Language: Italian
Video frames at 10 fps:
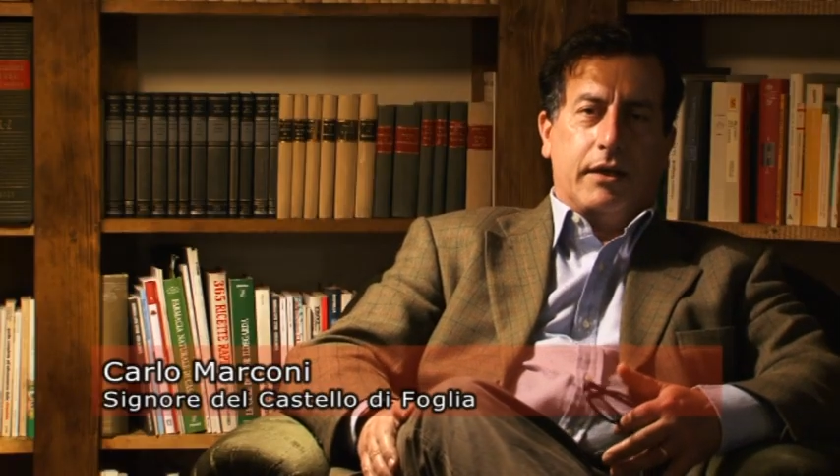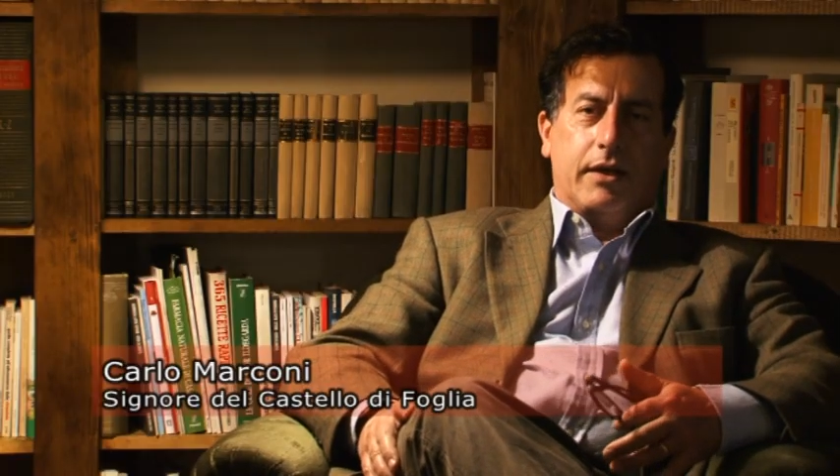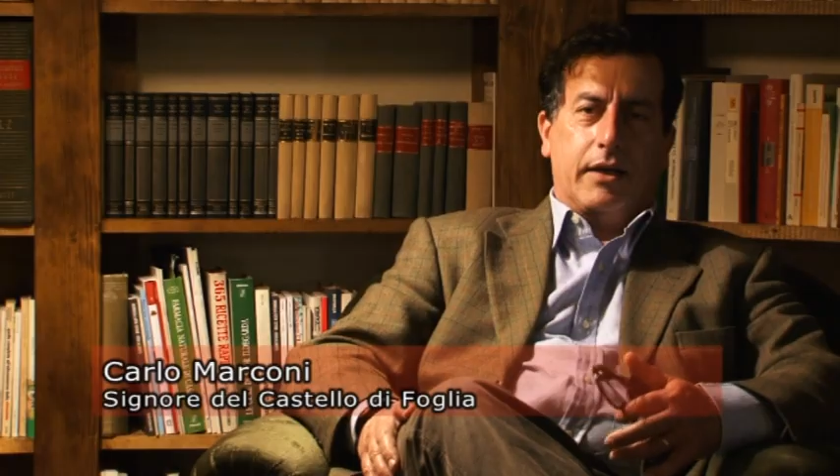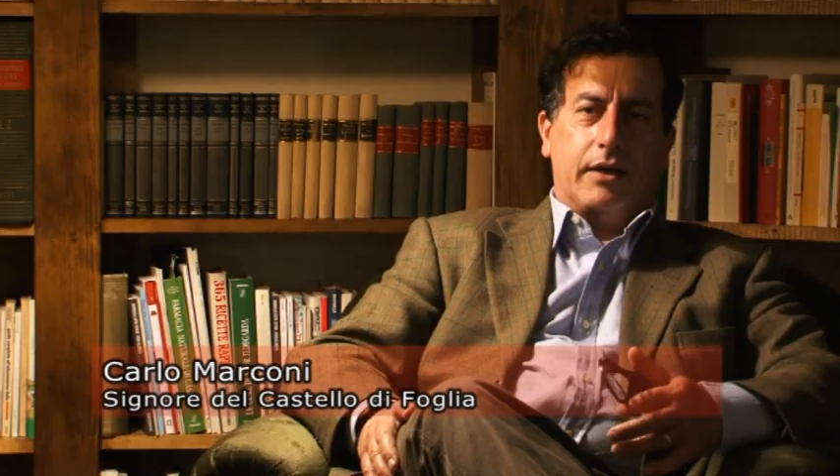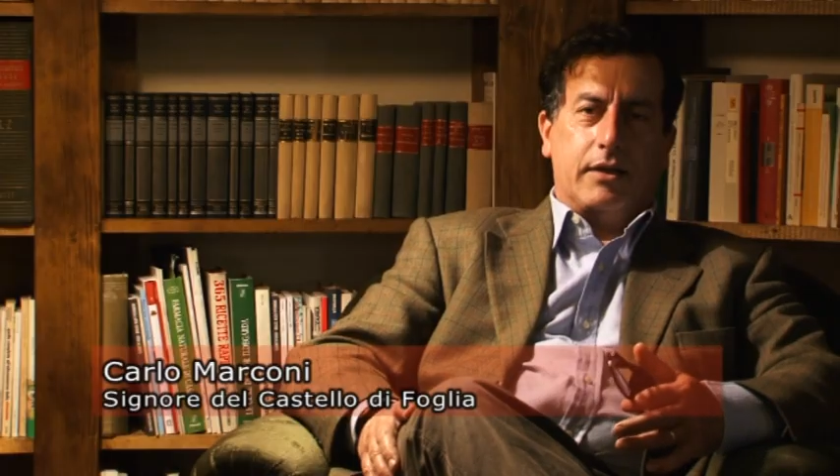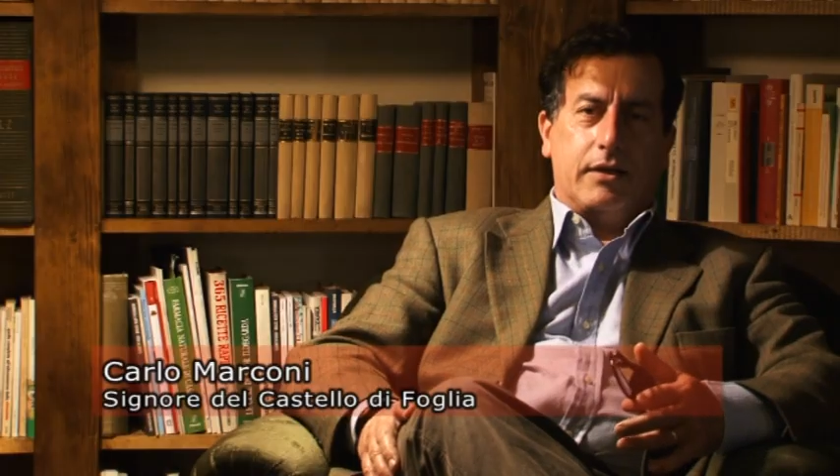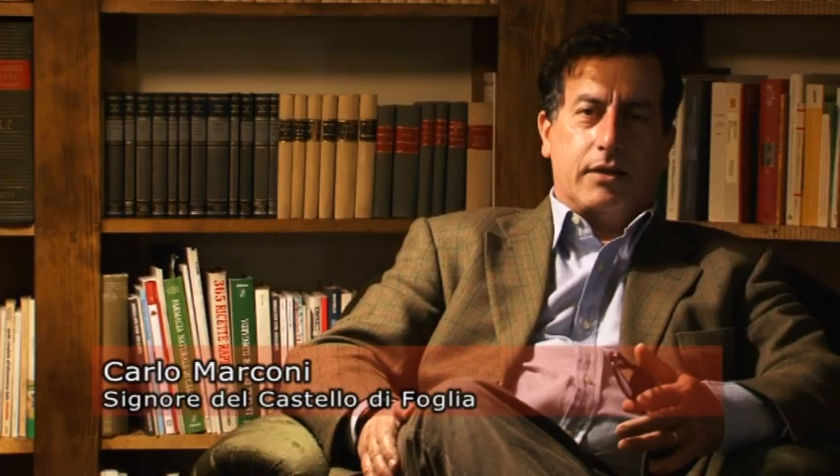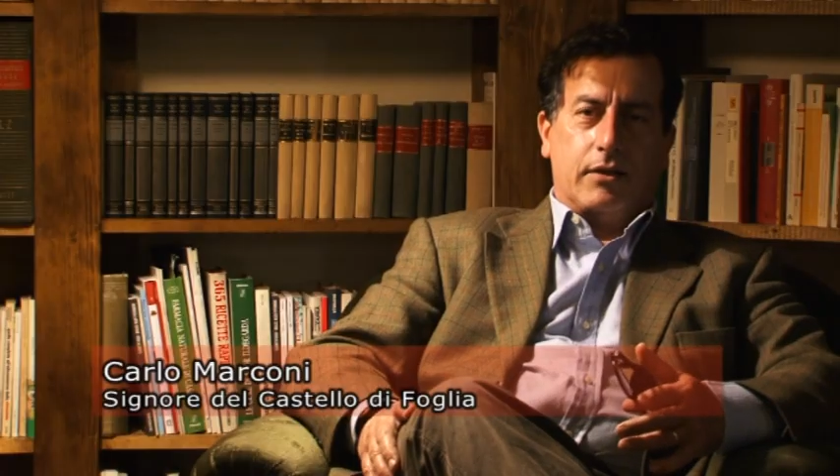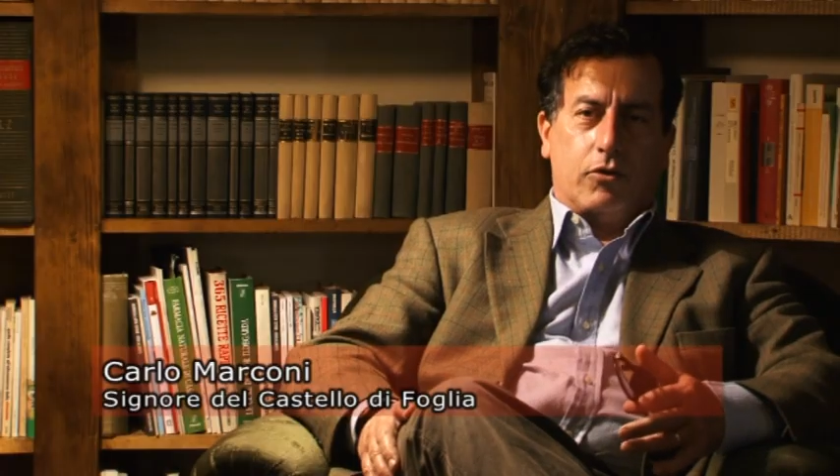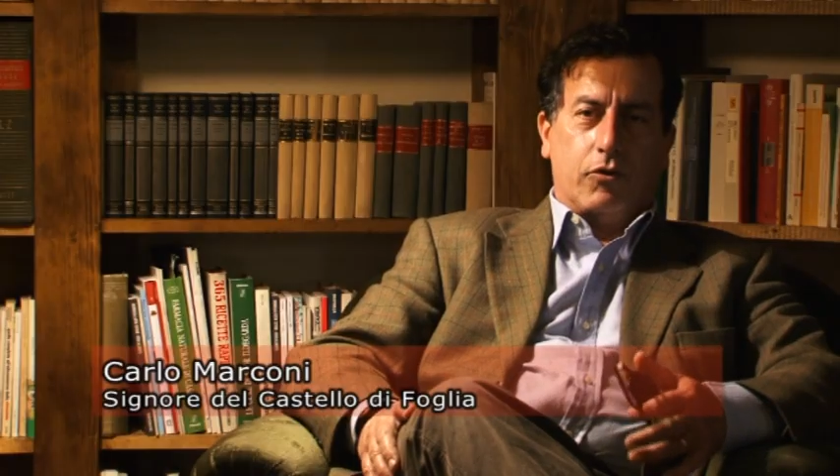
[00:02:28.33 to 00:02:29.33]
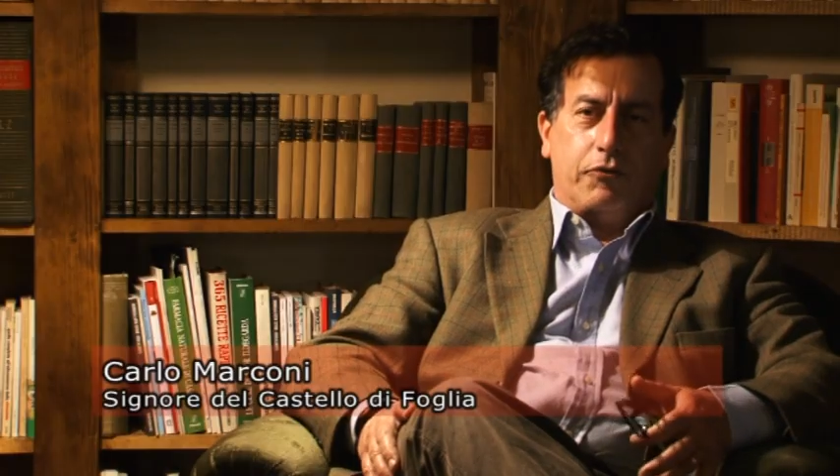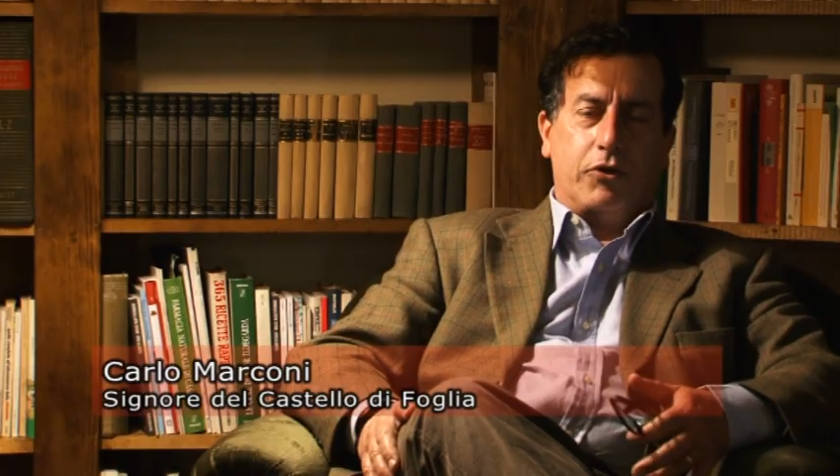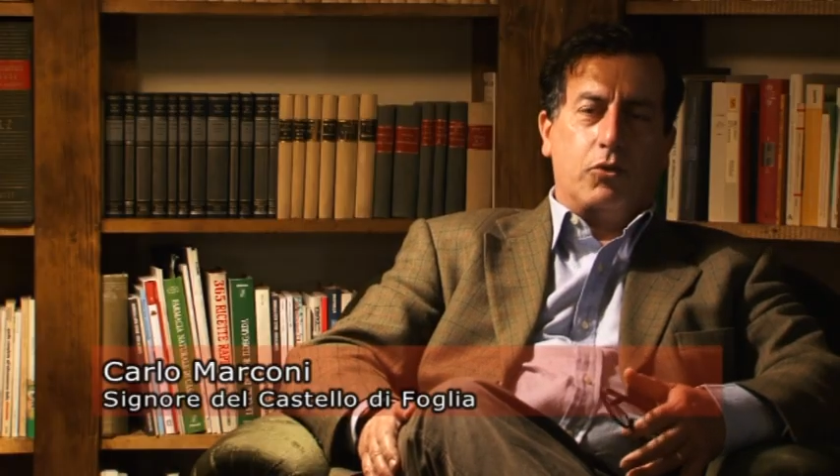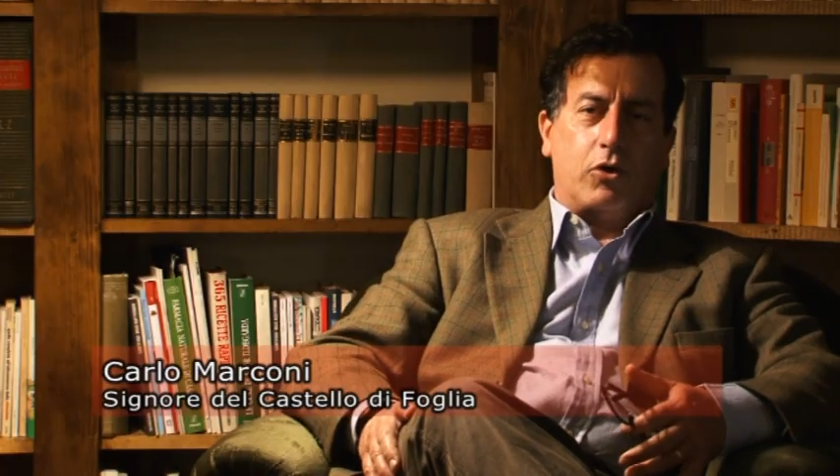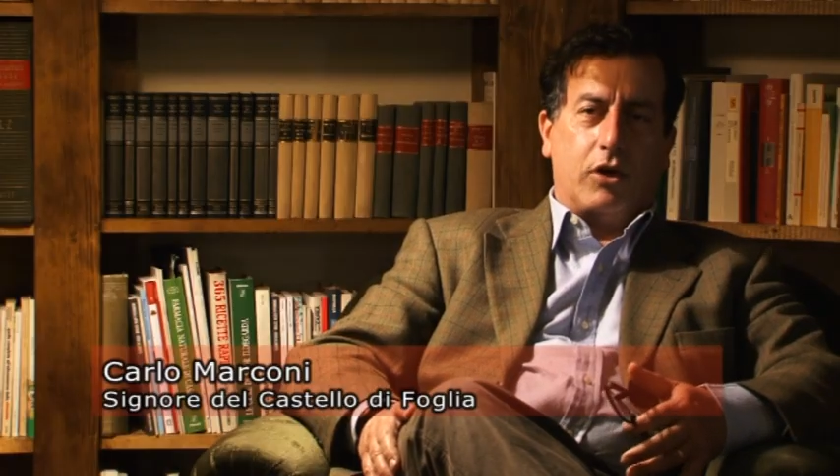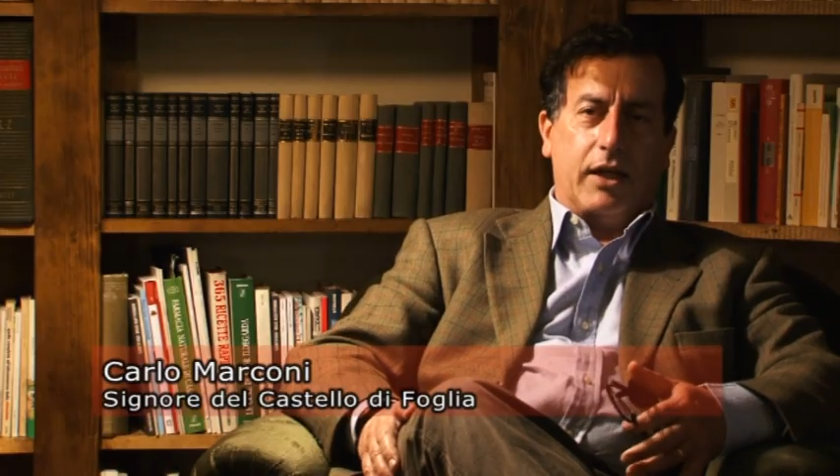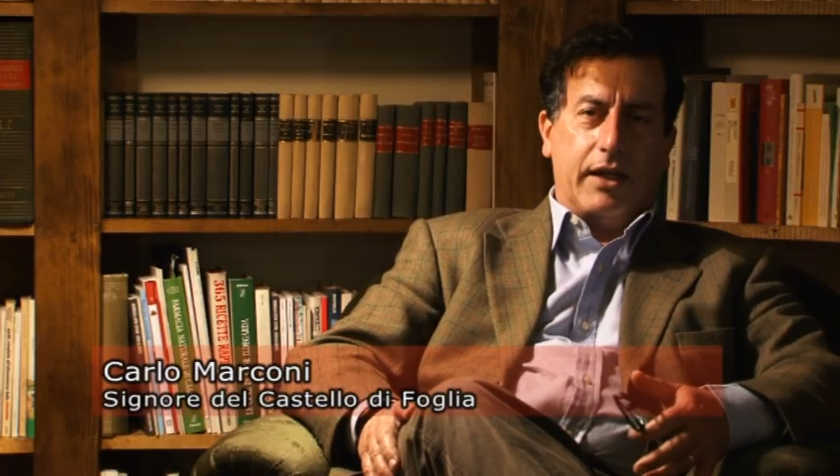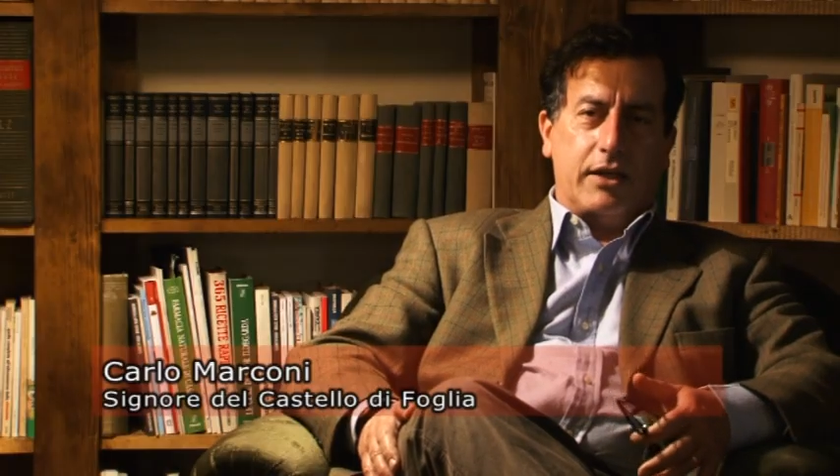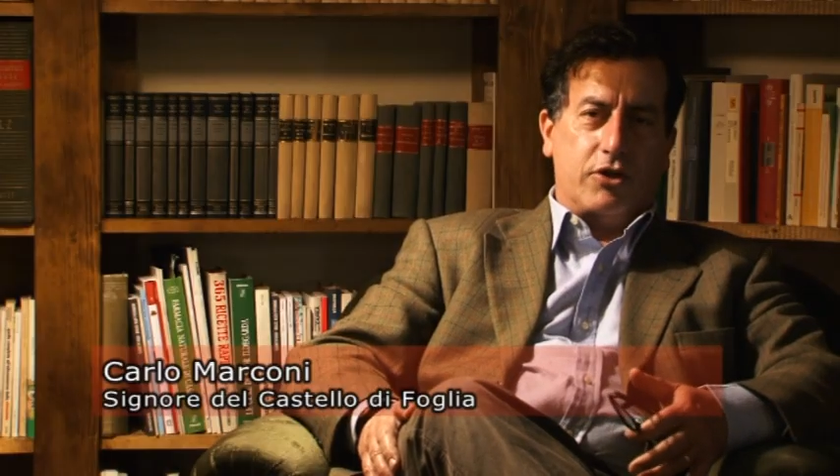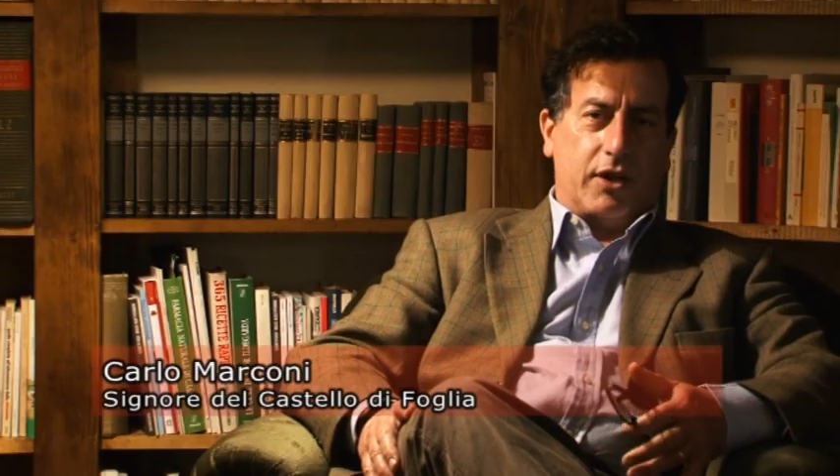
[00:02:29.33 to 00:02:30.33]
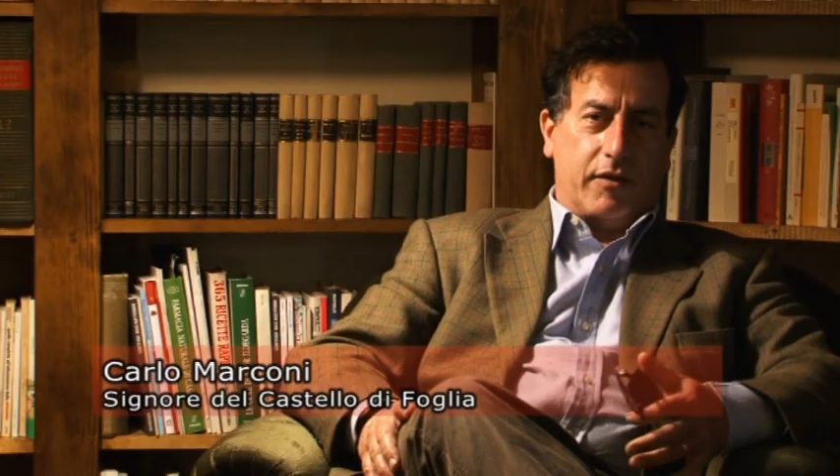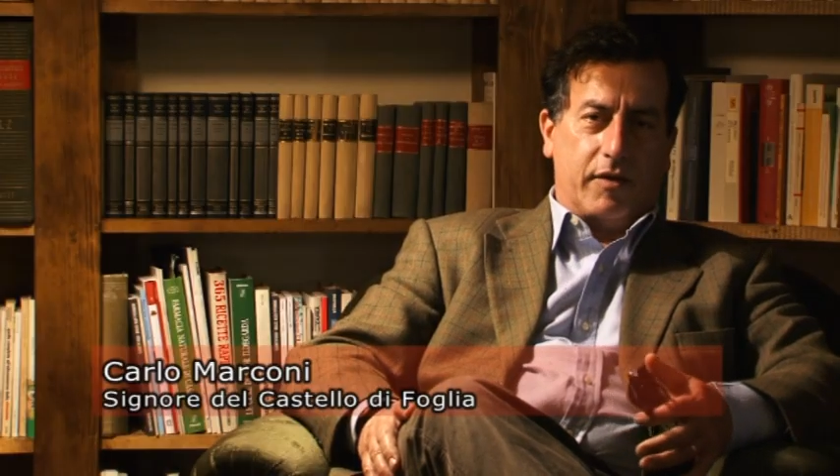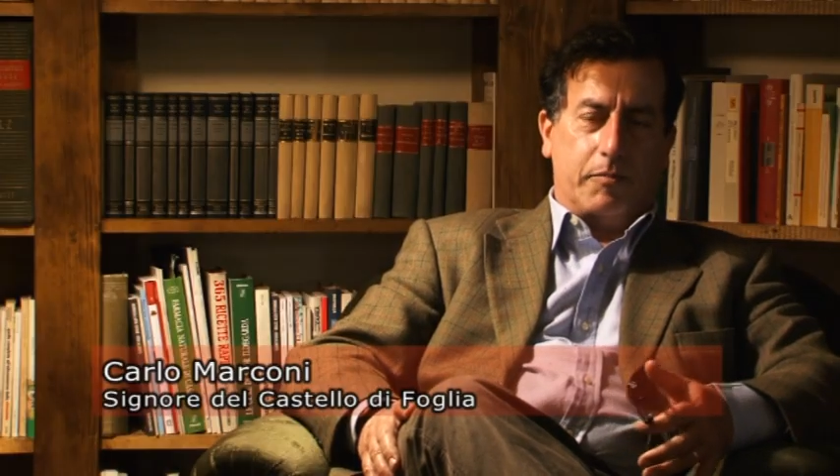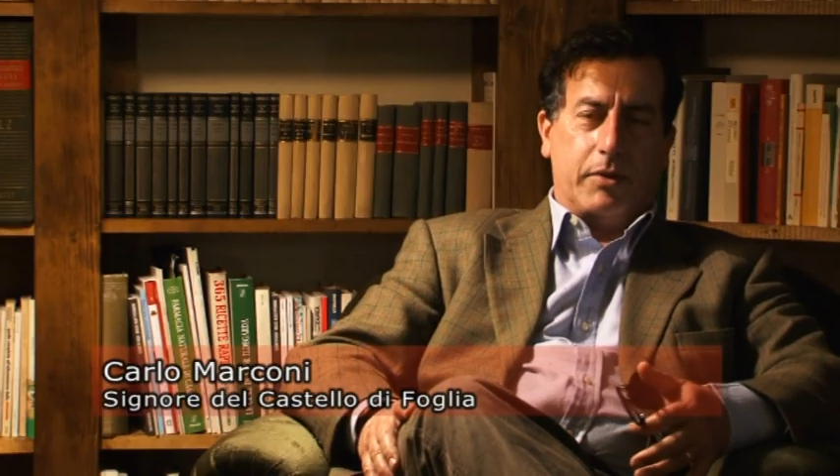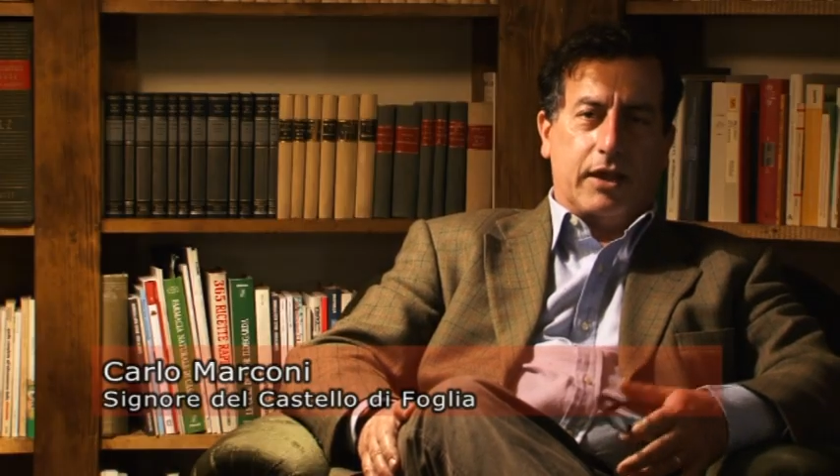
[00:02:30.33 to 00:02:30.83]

eh, configurò le leggi che avrebbe